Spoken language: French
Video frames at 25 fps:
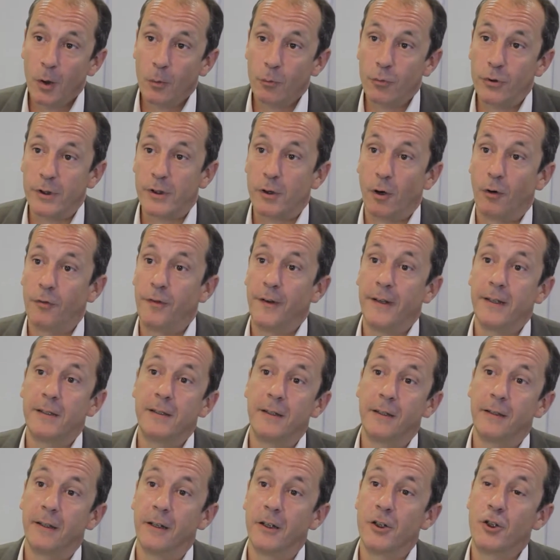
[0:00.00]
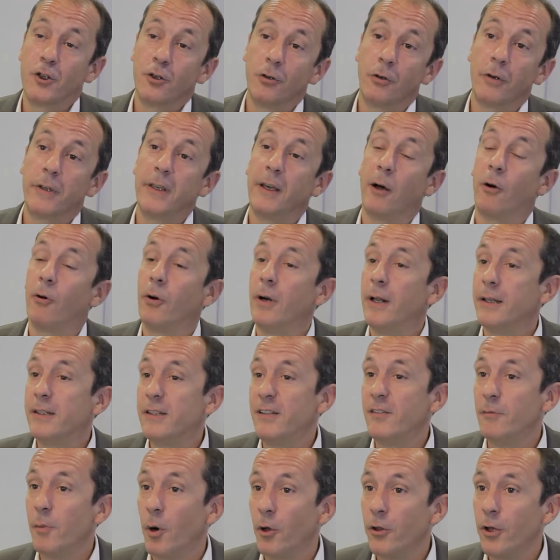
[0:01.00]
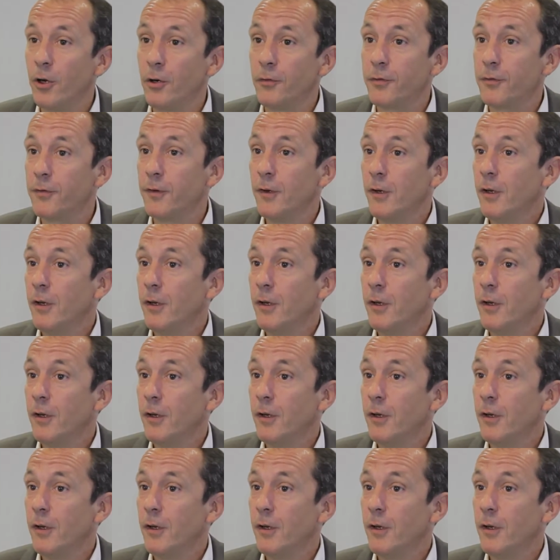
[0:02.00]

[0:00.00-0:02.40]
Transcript: puisqu'en fait c'est un champ qui est relativement neuf.